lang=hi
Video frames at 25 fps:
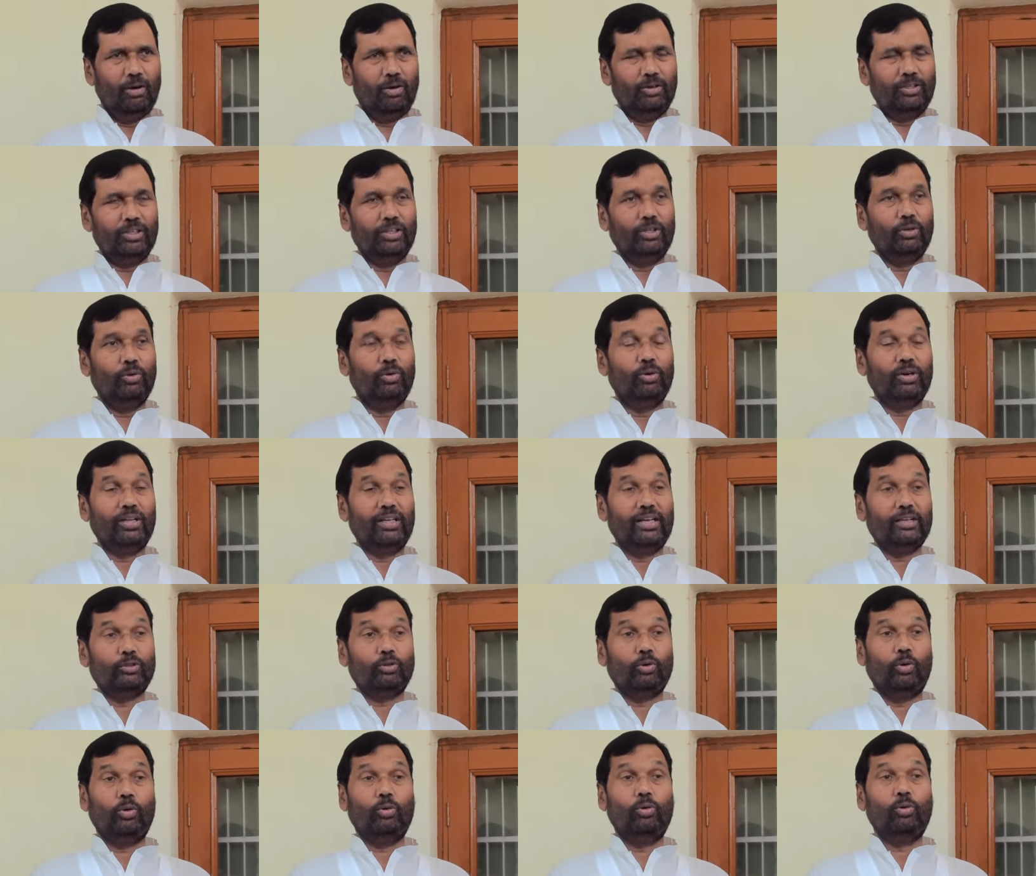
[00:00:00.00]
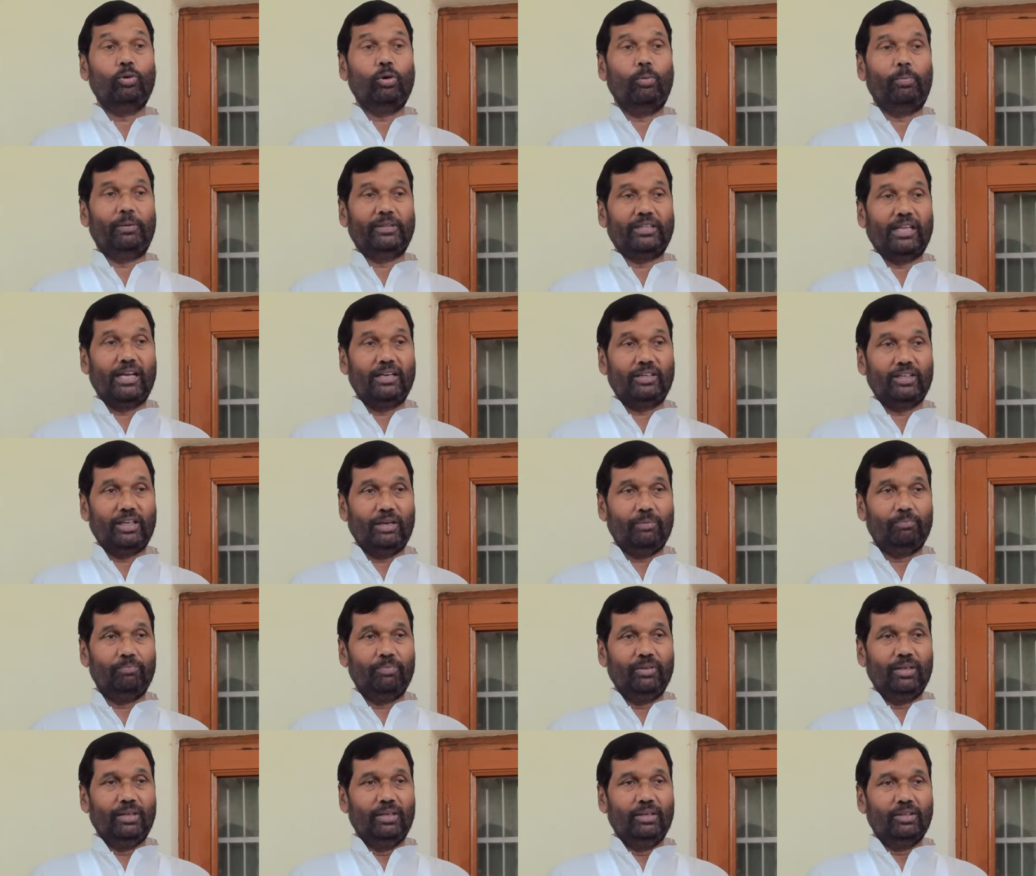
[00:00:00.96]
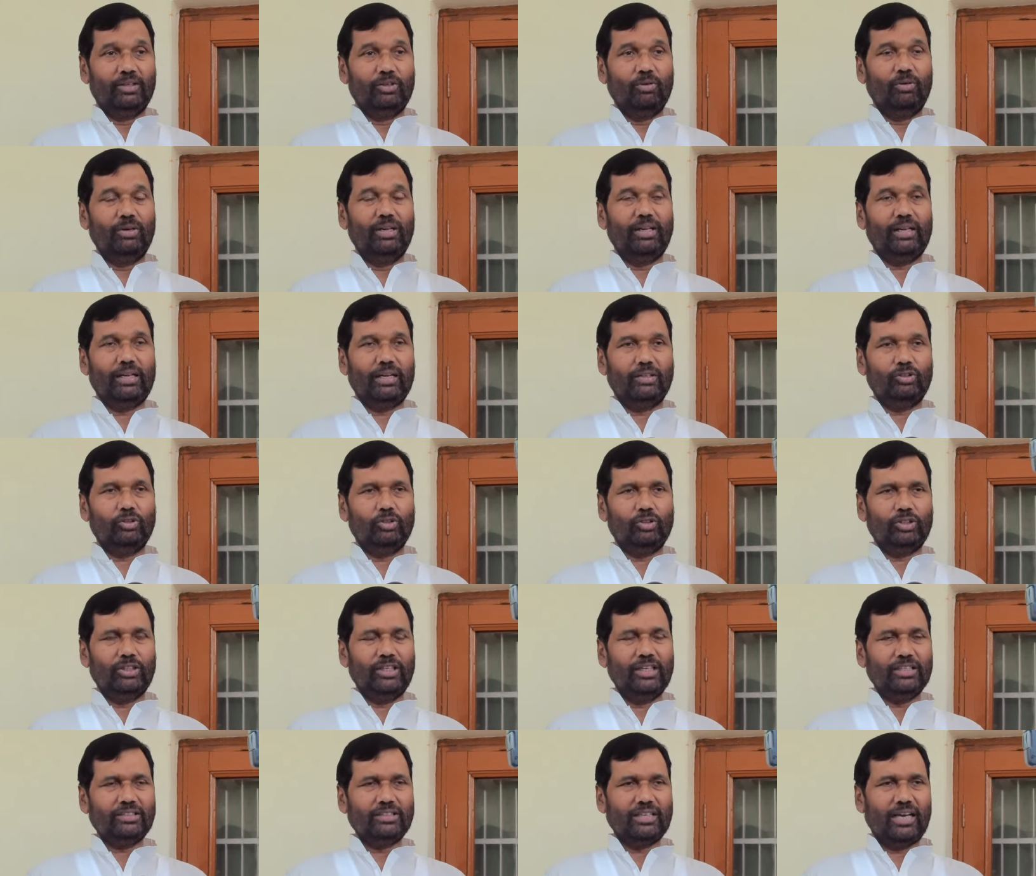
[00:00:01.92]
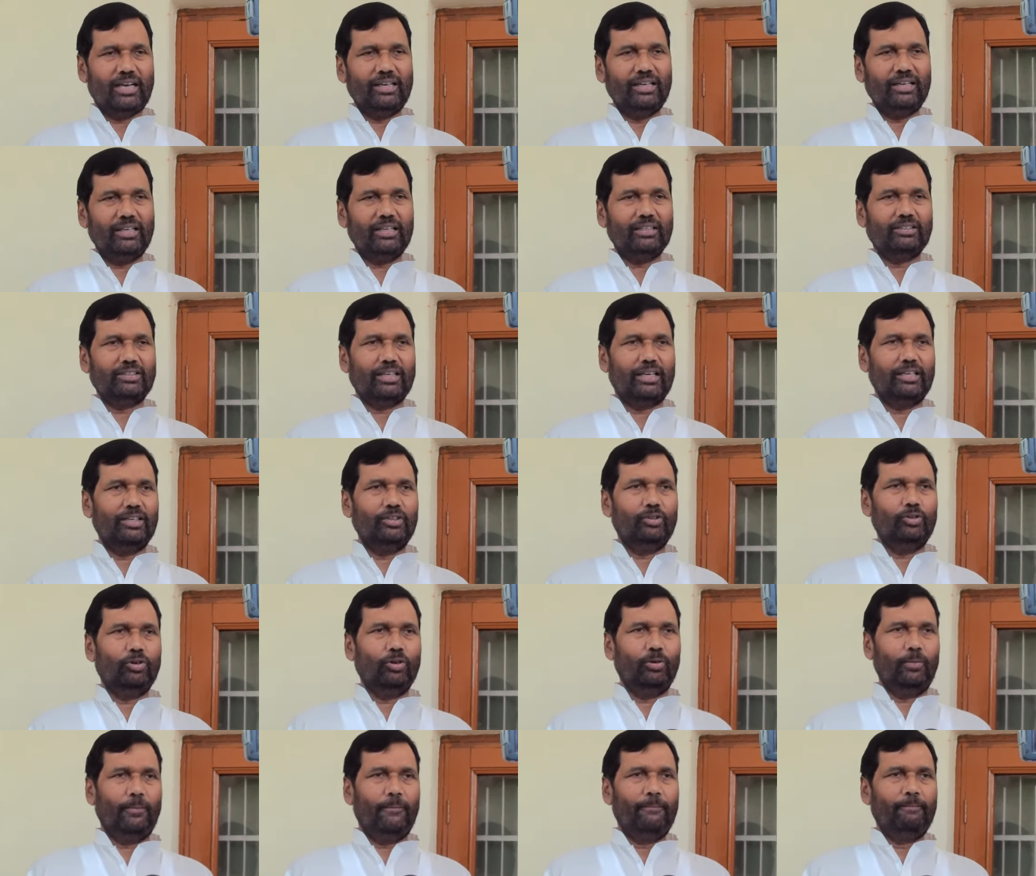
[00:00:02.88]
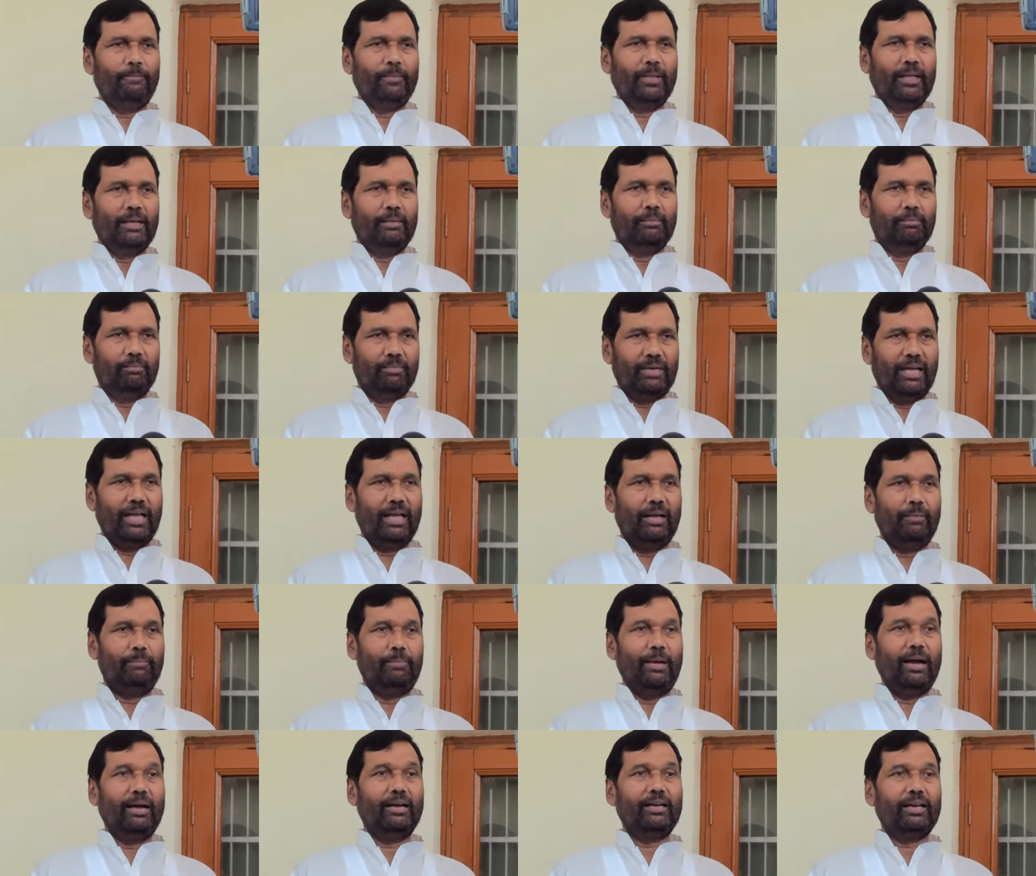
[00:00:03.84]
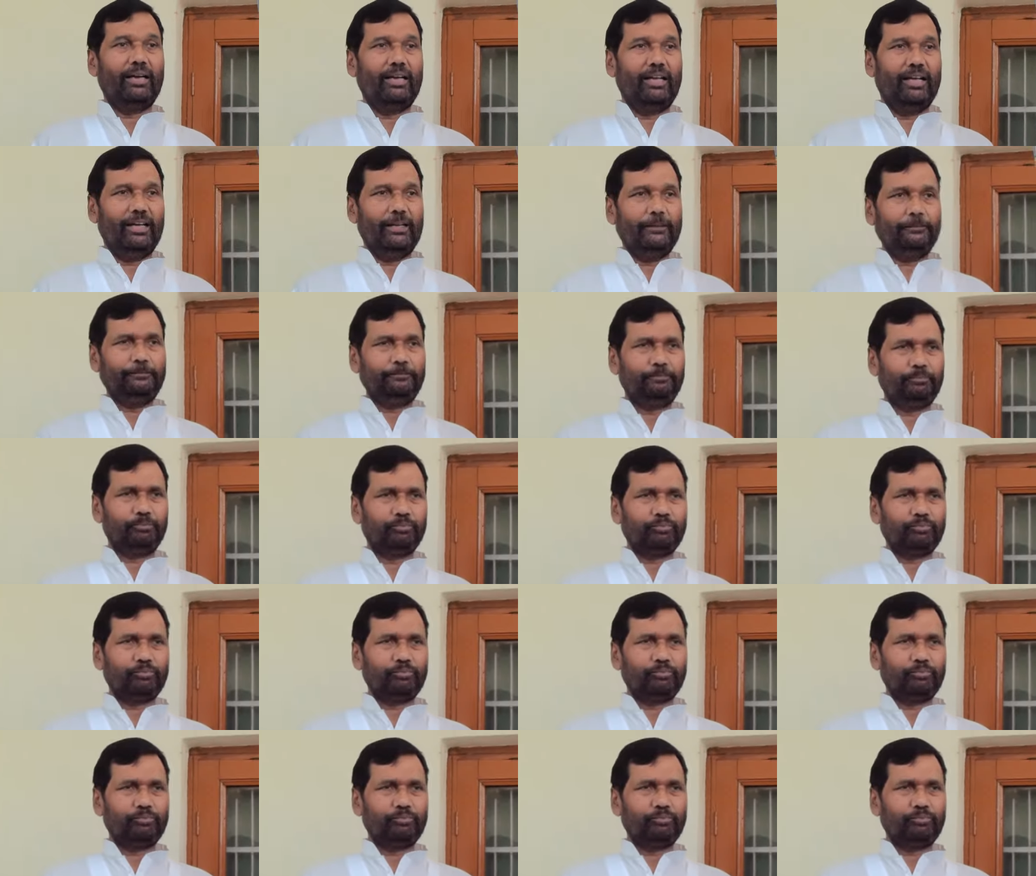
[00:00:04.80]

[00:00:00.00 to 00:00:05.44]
और यदि हो रही है तो लोगों को पता क्या क्यों नहीं कहते तो ये सारी की सारी जो है बैंकर है